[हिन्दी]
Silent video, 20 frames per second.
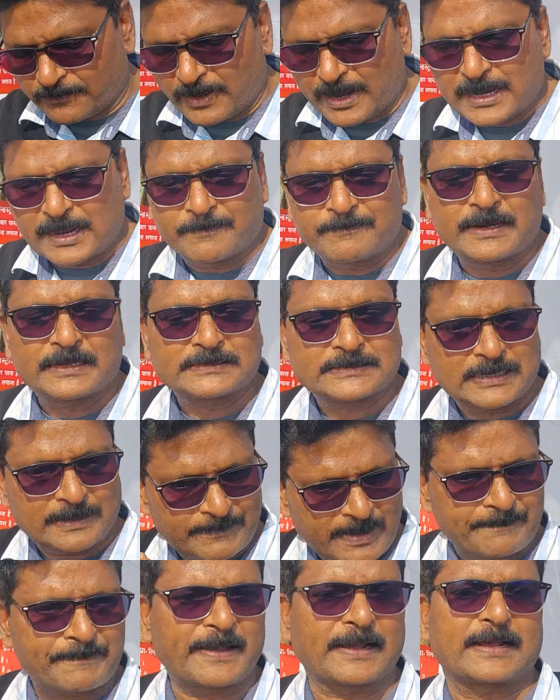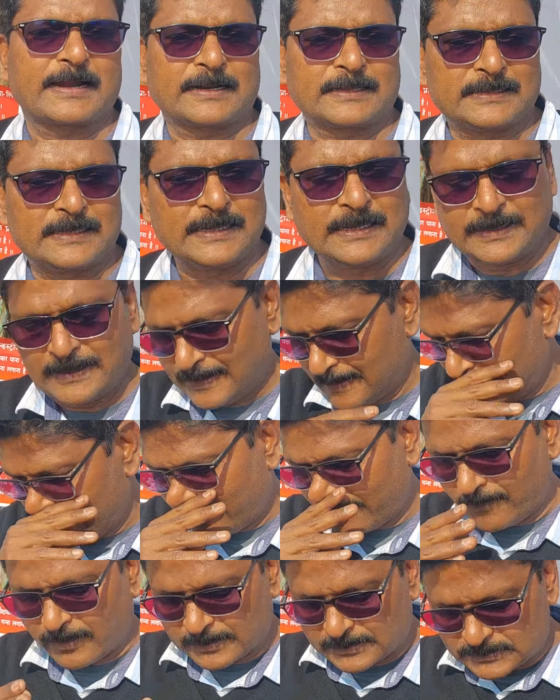बुआई हमने समय पे कर दी
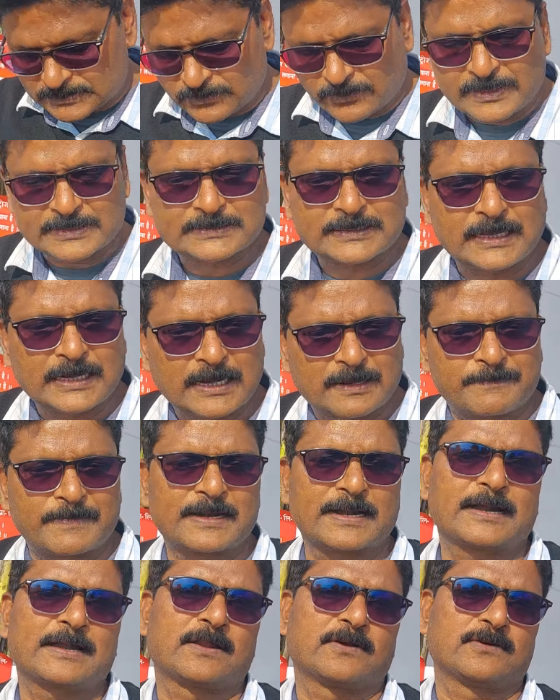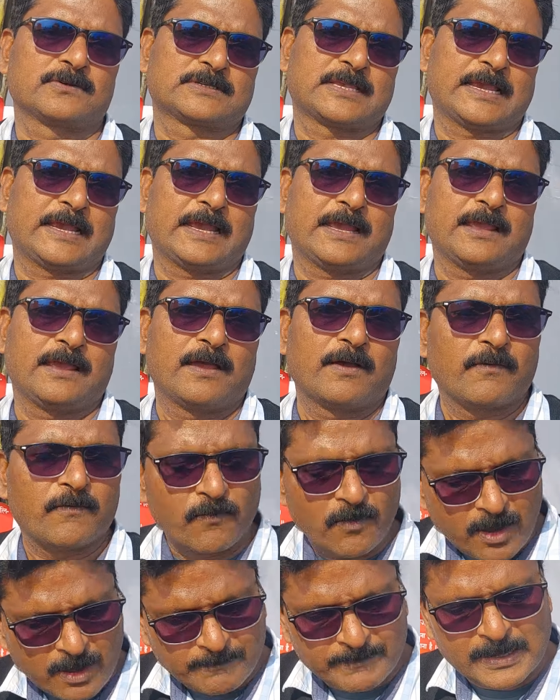और जो इसकी रिकमेंडेड डोज है
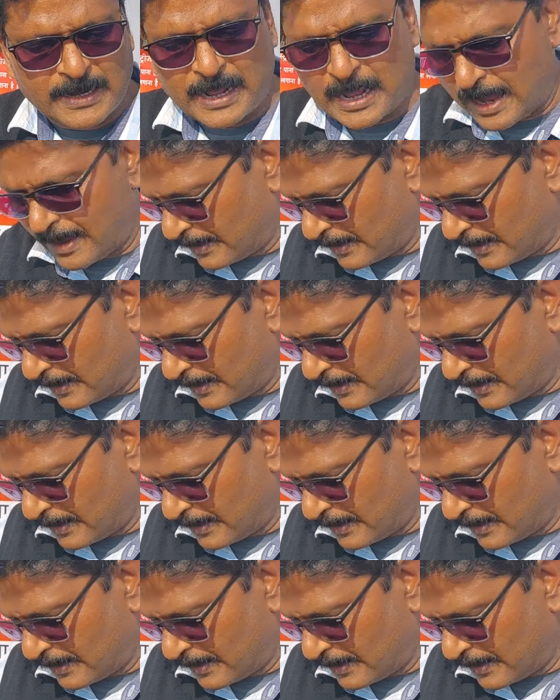वो हमने आ,